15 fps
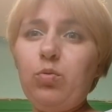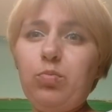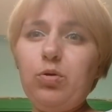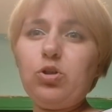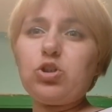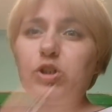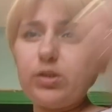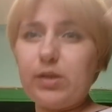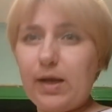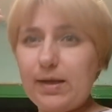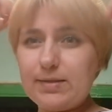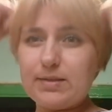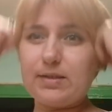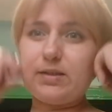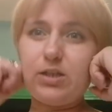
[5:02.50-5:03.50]
Ему больше
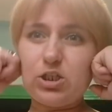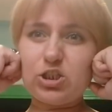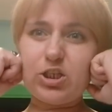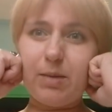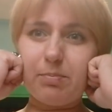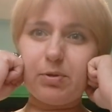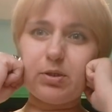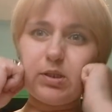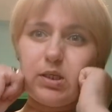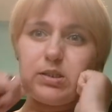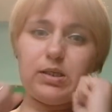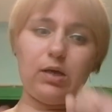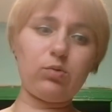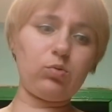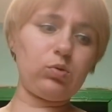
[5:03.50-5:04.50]
нравится, когда шапка
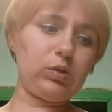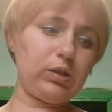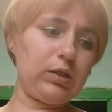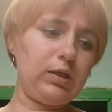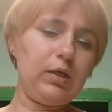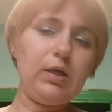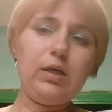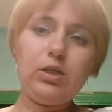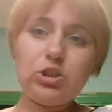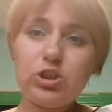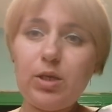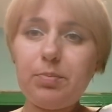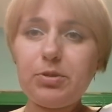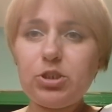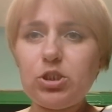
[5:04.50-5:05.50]
натянута. И
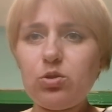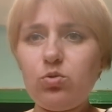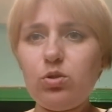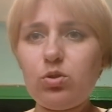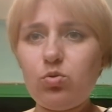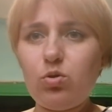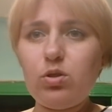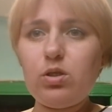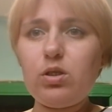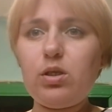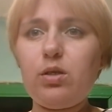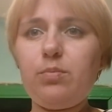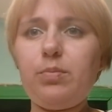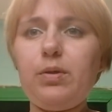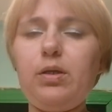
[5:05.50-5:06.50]
шапочки у них
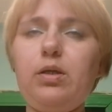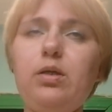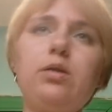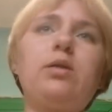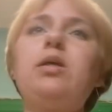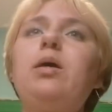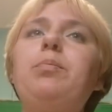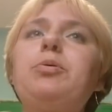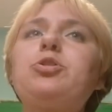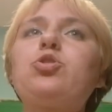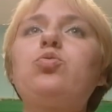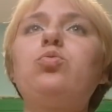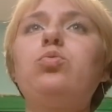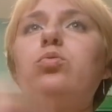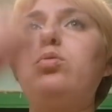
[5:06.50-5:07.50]
тоненькие были.
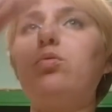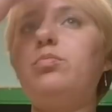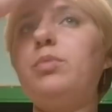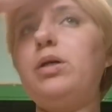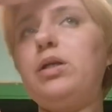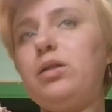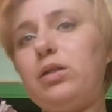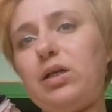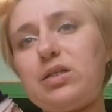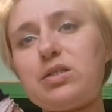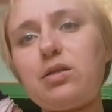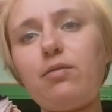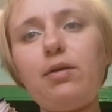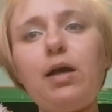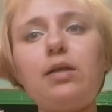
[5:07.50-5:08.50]
Кепочку Марина
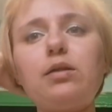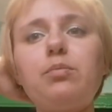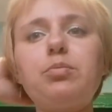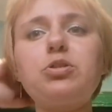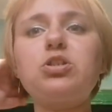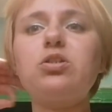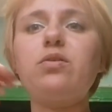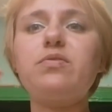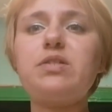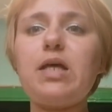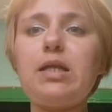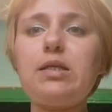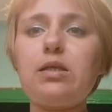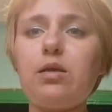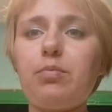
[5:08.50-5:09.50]
оставляет обычно в
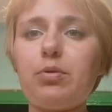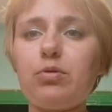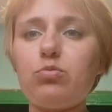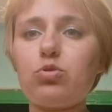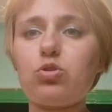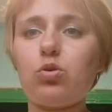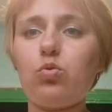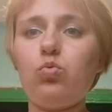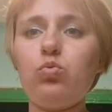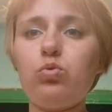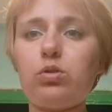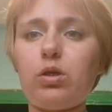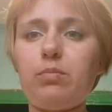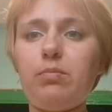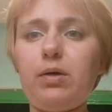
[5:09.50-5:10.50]
садике, потому что
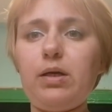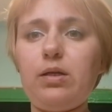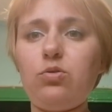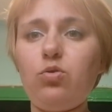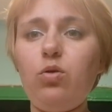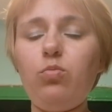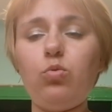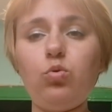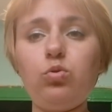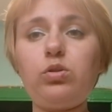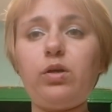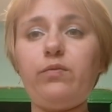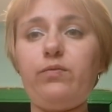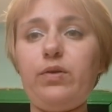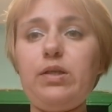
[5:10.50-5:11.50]
утром мы идем,
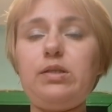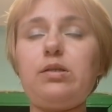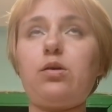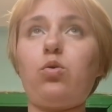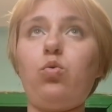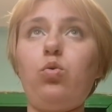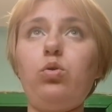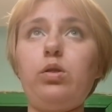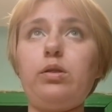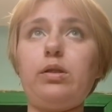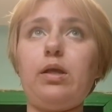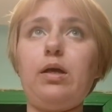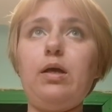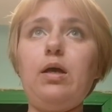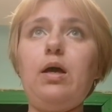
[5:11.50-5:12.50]
утром ветер,
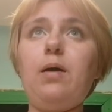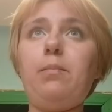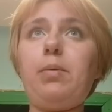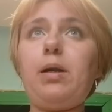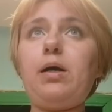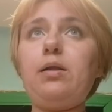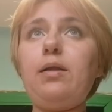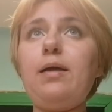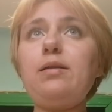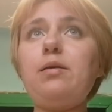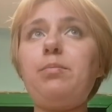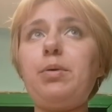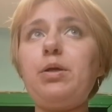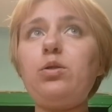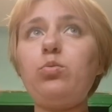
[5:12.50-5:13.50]
холодно,
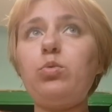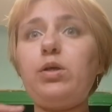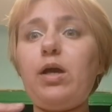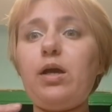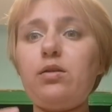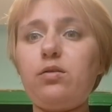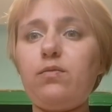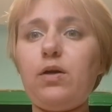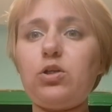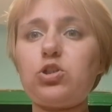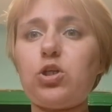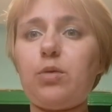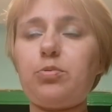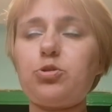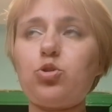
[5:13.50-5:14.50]
прохладно, поэтому я одеваю
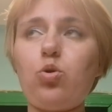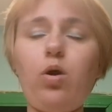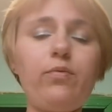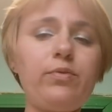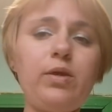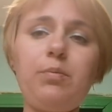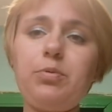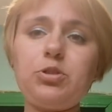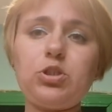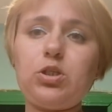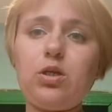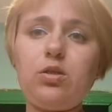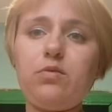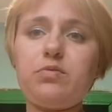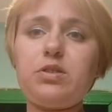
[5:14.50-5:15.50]
шапочку. А в
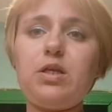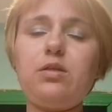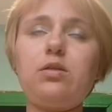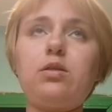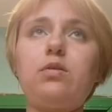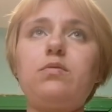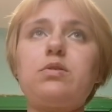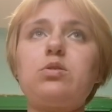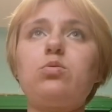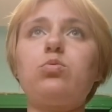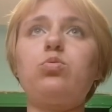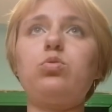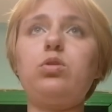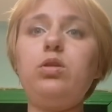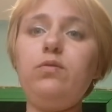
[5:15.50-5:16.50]
кепочке они в садике в
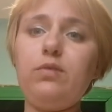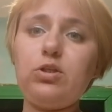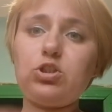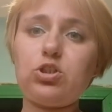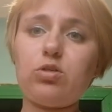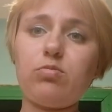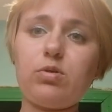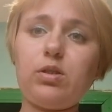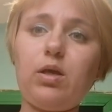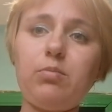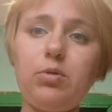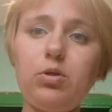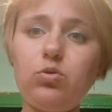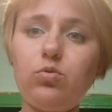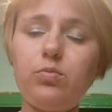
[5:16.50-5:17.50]
основном ходят. И вечером,
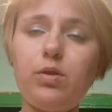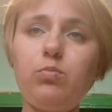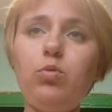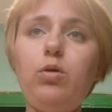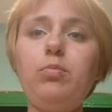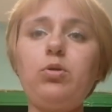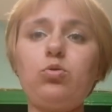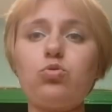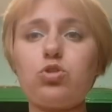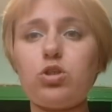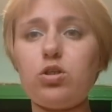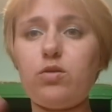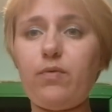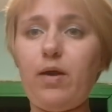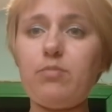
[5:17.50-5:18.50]
когда мы идем домой, мы
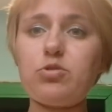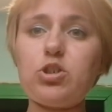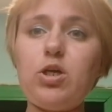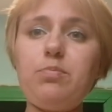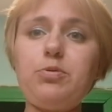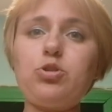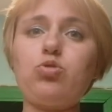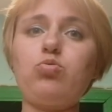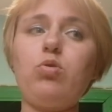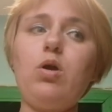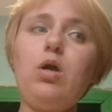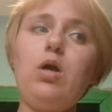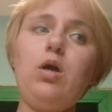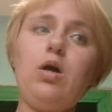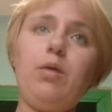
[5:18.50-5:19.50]
тоже одеваем шапочку.
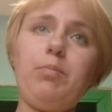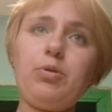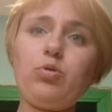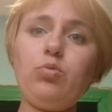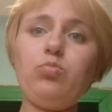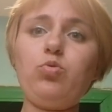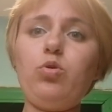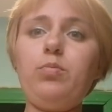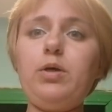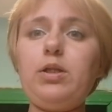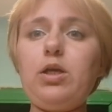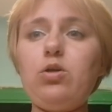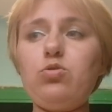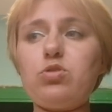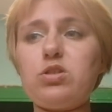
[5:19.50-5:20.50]
Потом дома
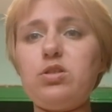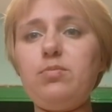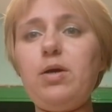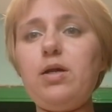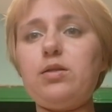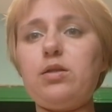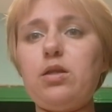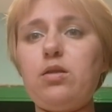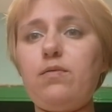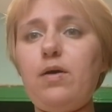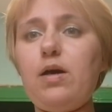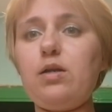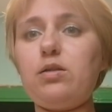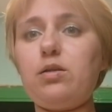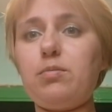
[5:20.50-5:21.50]
она ее снимает,
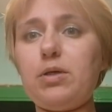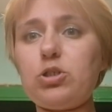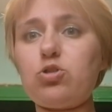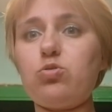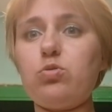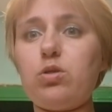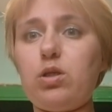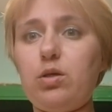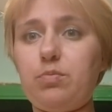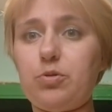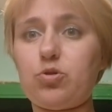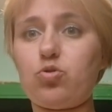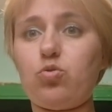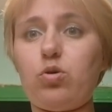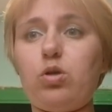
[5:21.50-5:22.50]
одевает домашнюю
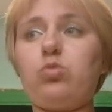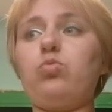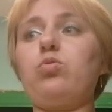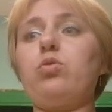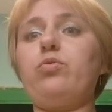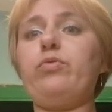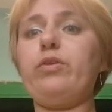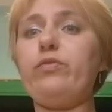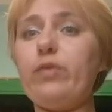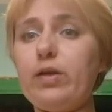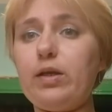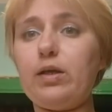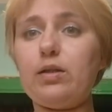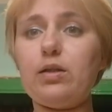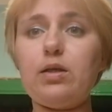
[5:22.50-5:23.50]
кепочку, которую во
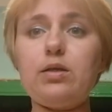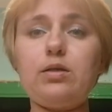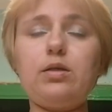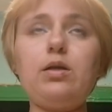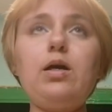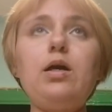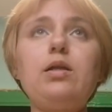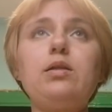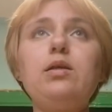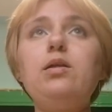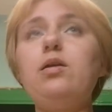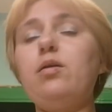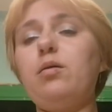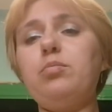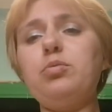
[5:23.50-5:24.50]
дворе она играет.
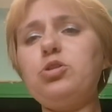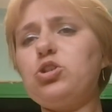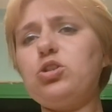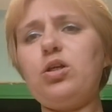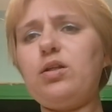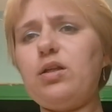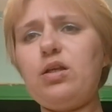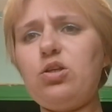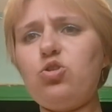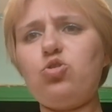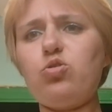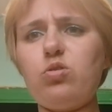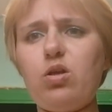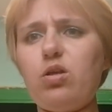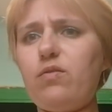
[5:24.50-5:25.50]
Или обычно она
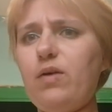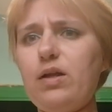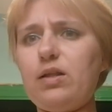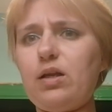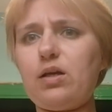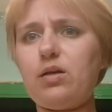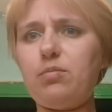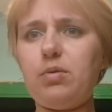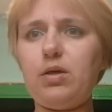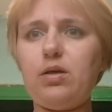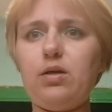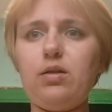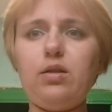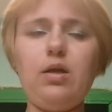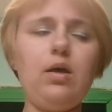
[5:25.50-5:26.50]
ничего не одевает, так и
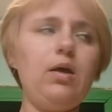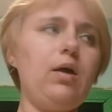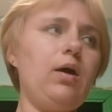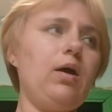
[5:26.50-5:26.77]
бегает.